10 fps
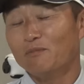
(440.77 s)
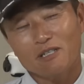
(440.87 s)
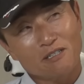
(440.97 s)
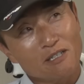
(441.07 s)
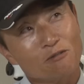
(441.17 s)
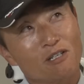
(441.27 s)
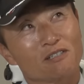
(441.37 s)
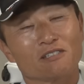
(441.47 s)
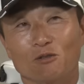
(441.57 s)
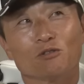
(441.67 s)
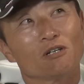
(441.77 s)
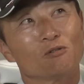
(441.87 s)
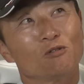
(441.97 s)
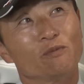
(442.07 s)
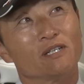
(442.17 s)
前一回言われたんですよ小田
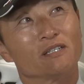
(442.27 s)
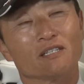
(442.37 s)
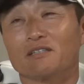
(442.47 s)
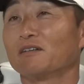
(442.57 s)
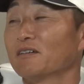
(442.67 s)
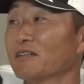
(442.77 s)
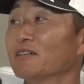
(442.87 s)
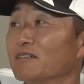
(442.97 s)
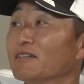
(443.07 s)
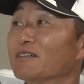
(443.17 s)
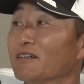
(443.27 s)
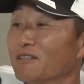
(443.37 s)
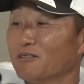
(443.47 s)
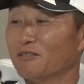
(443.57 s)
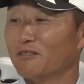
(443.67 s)
孔明だったかな、うん
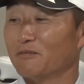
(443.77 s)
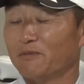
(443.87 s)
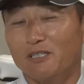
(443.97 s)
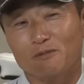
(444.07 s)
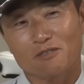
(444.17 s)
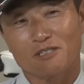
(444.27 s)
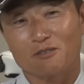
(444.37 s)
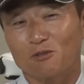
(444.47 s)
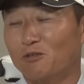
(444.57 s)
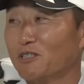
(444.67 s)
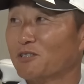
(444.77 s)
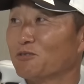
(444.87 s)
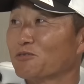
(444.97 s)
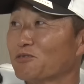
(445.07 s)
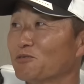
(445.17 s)
あの宮本さんのこれ記
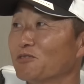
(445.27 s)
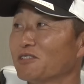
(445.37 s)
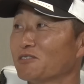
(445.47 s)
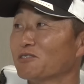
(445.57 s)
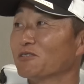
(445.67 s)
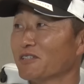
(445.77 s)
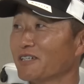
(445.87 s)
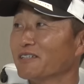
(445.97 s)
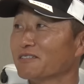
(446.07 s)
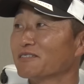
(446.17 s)
録すごいですよねっ